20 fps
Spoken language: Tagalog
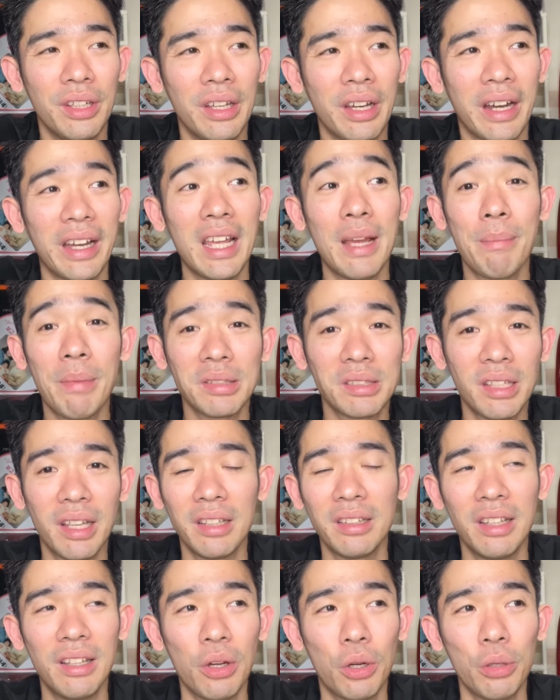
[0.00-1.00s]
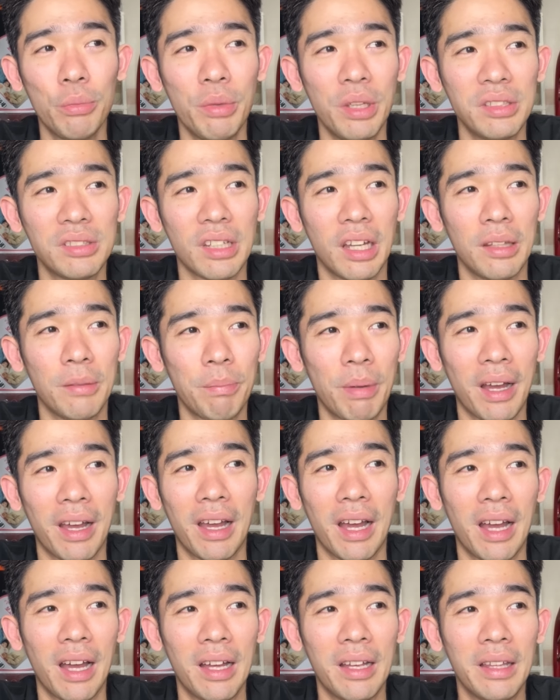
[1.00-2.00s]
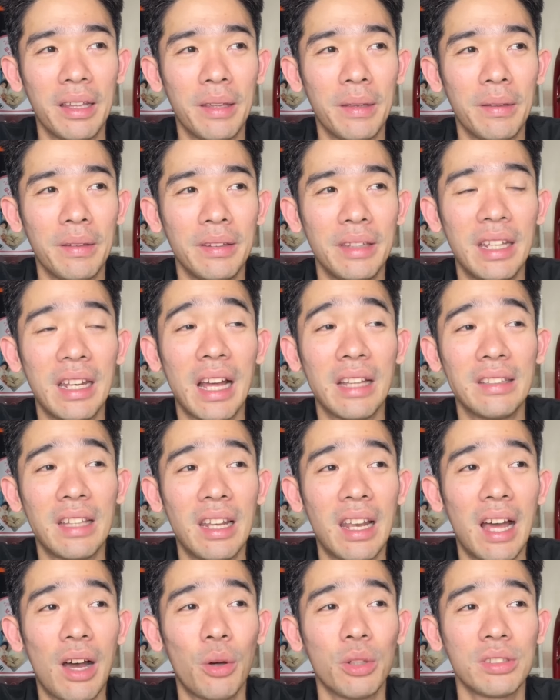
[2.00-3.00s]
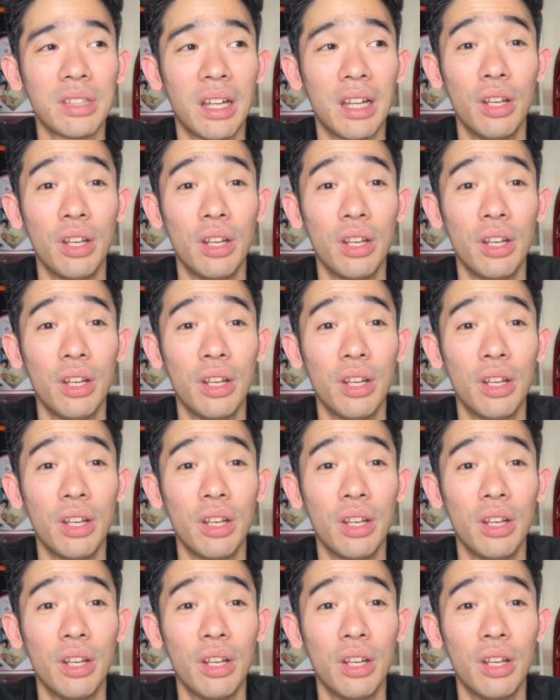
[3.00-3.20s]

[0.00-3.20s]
Kaya masaya din ako minsan pagka dinadala ako sa